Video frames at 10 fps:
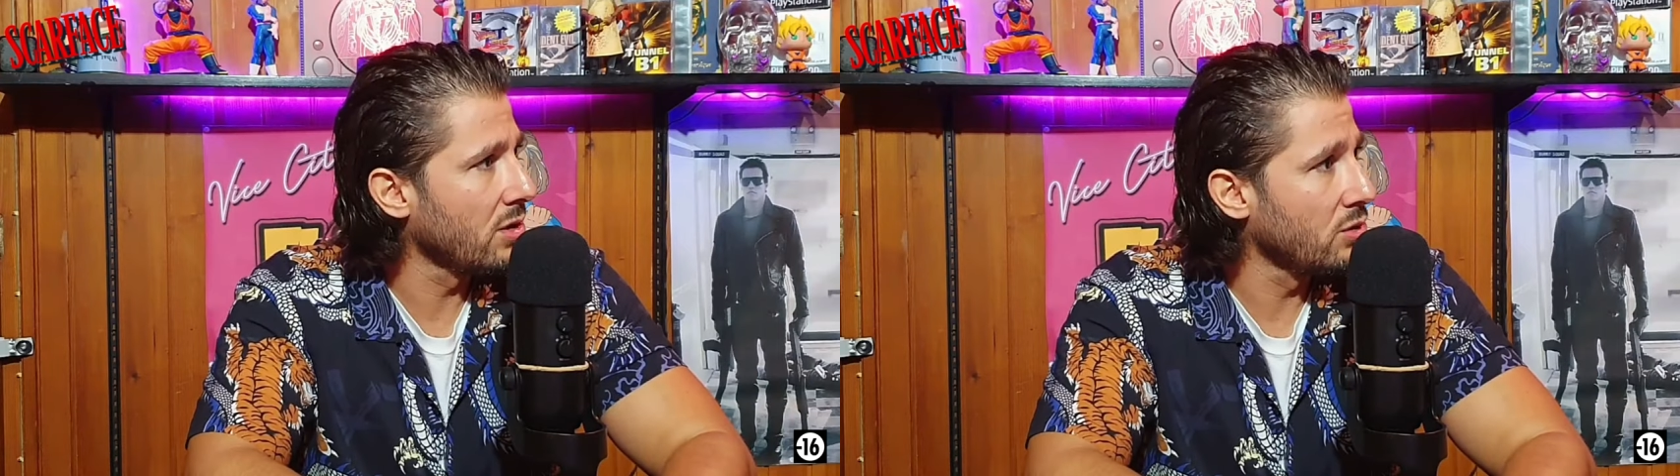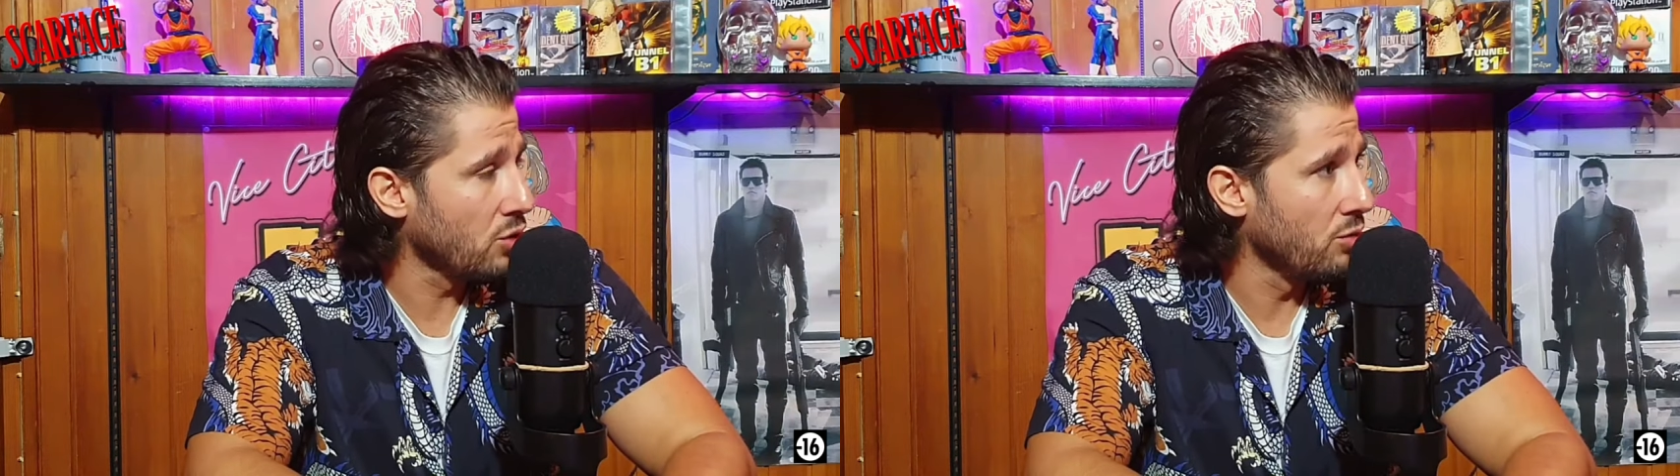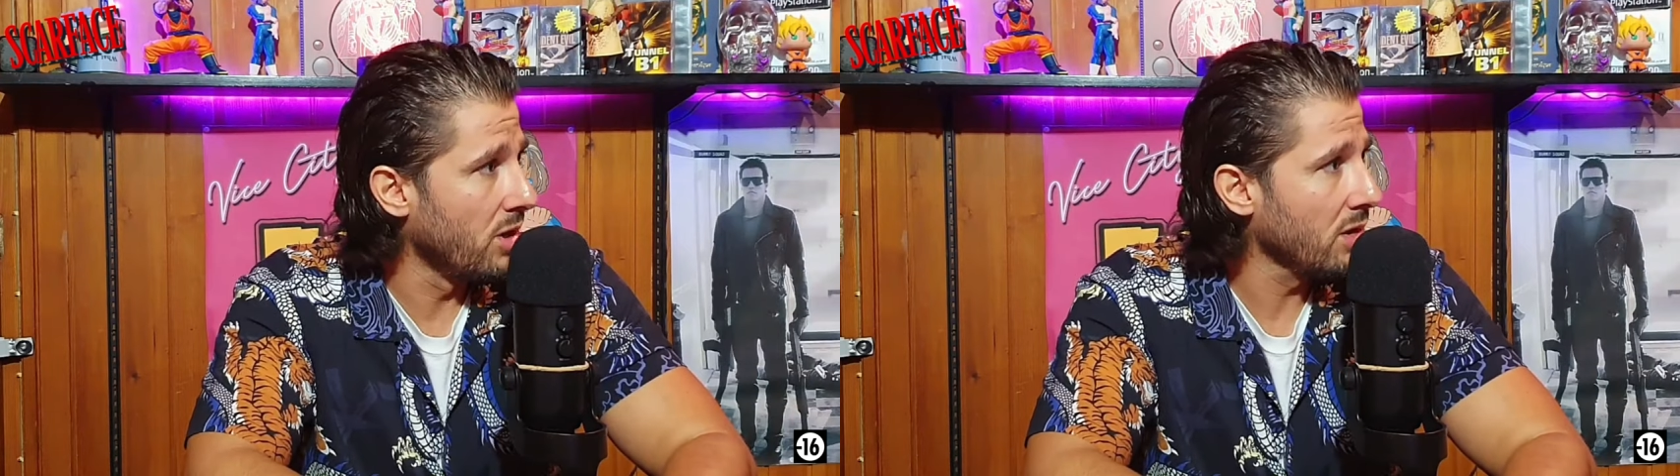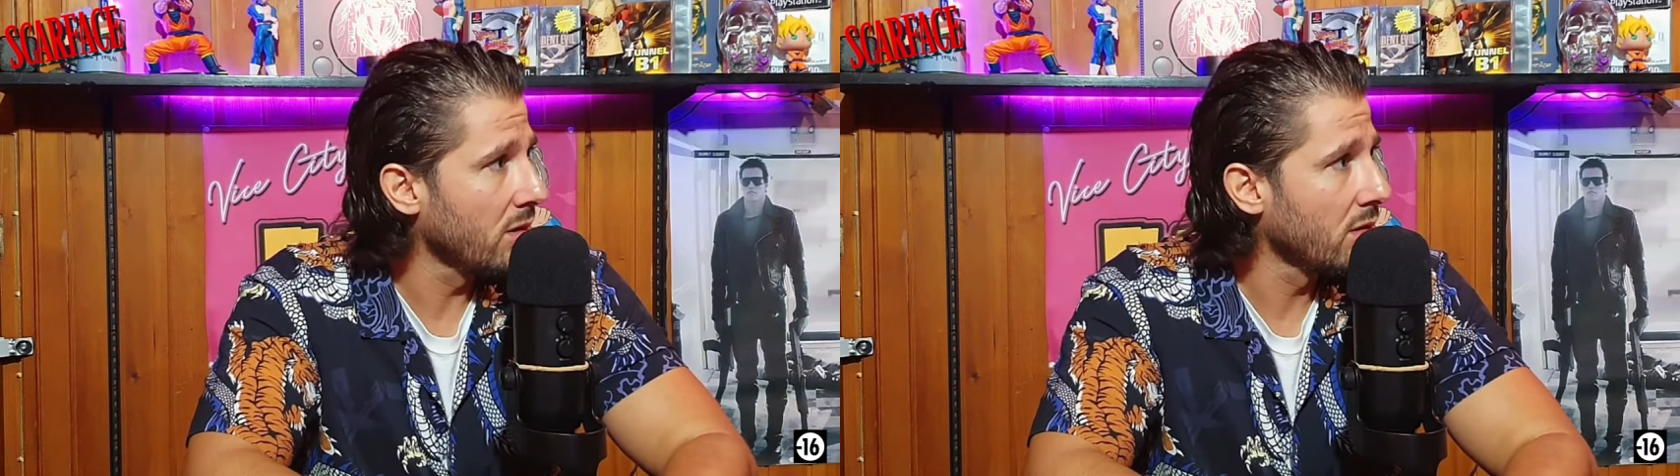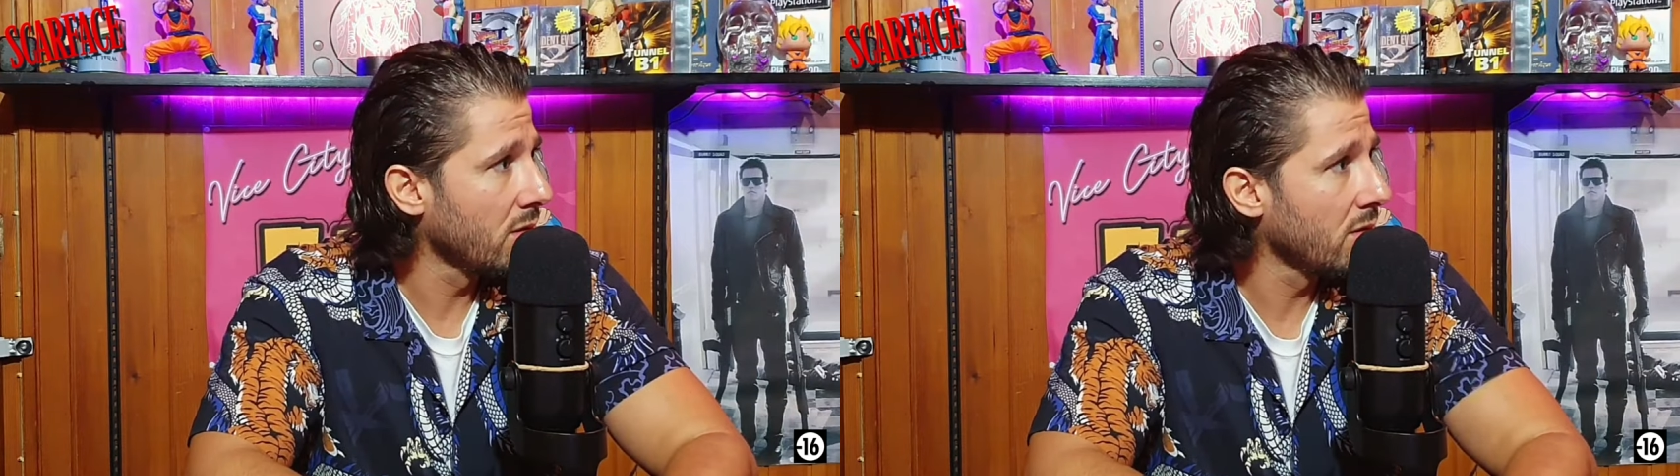de Cuba.
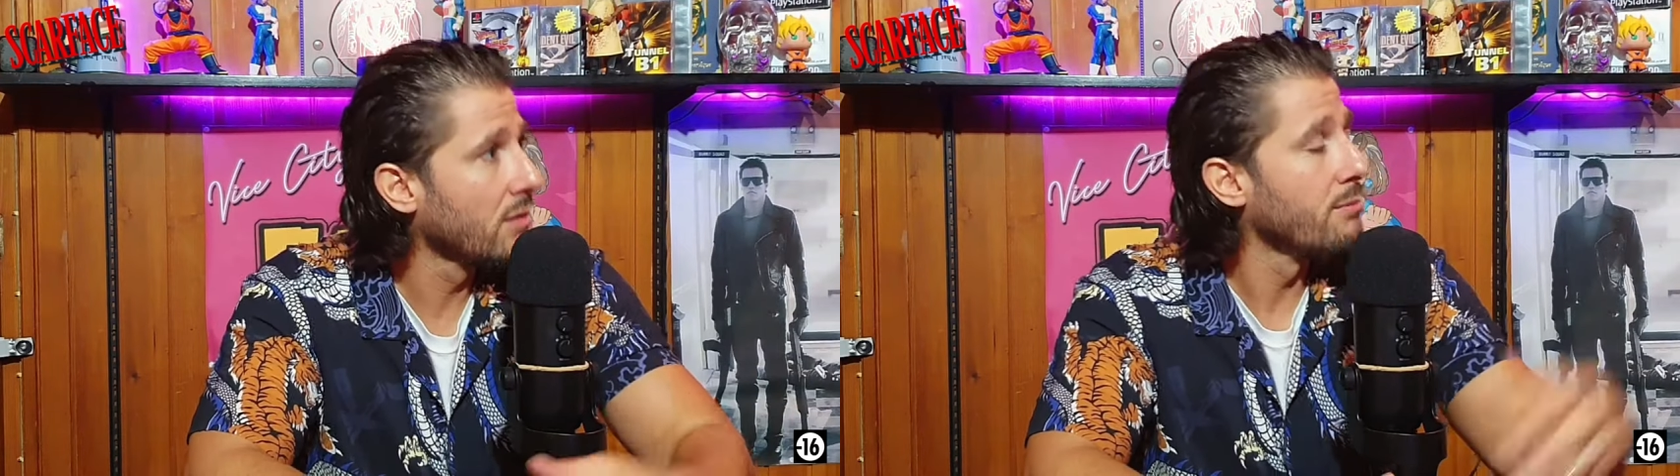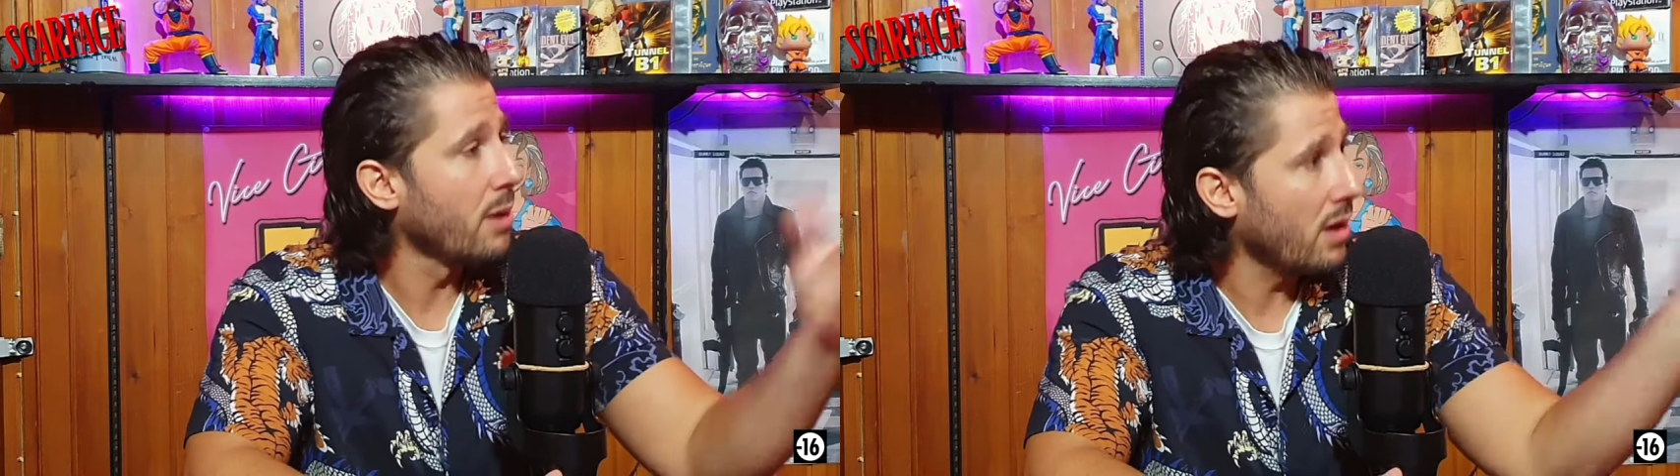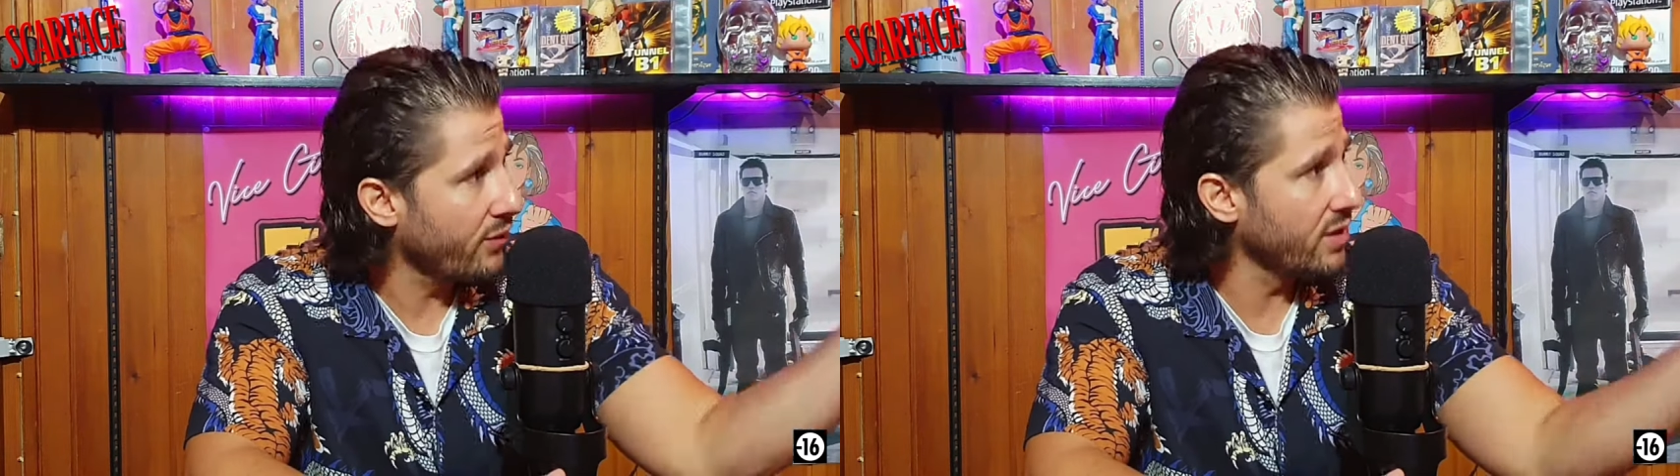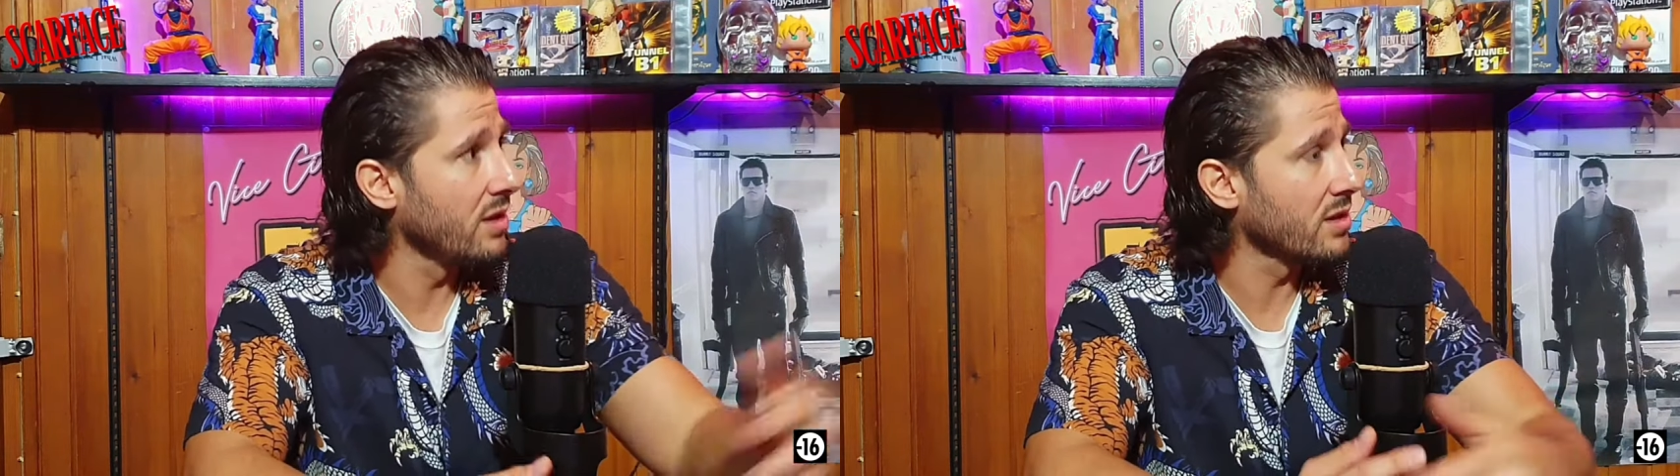Par Fidel